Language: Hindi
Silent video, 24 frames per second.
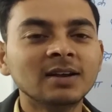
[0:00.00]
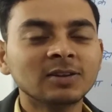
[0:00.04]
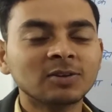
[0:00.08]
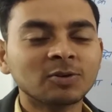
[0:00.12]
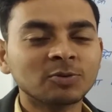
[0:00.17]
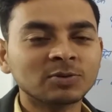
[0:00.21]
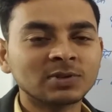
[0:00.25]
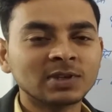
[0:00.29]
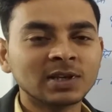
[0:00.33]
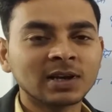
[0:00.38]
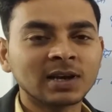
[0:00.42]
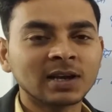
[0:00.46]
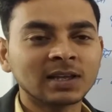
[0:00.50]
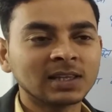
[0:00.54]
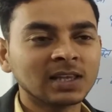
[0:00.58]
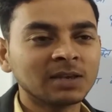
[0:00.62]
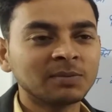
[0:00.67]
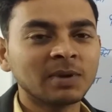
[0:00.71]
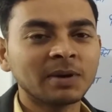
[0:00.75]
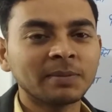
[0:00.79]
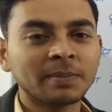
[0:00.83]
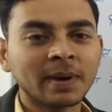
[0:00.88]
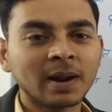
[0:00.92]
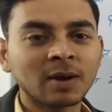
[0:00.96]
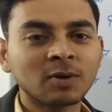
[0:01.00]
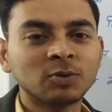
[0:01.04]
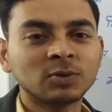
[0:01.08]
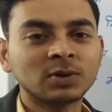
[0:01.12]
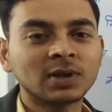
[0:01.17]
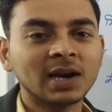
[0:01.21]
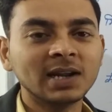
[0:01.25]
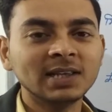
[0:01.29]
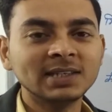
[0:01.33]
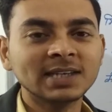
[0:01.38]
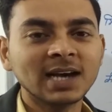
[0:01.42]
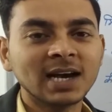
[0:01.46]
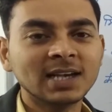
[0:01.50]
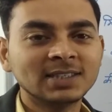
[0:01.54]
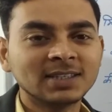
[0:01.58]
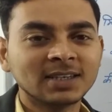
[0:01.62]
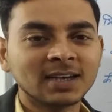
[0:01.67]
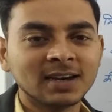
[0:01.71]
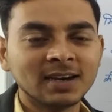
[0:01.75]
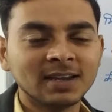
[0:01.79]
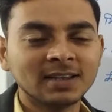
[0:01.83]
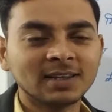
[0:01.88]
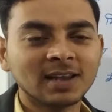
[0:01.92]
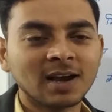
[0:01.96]
तो उससे कहते हैं मैं अपना खुद का रिचार्ज
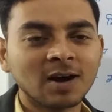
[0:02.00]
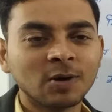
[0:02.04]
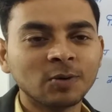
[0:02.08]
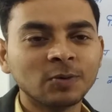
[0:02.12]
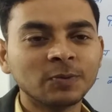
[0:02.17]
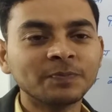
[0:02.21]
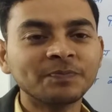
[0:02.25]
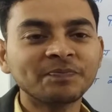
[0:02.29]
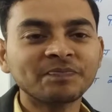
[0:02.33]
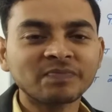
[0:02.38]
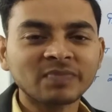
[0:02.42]
कर लेता हूँ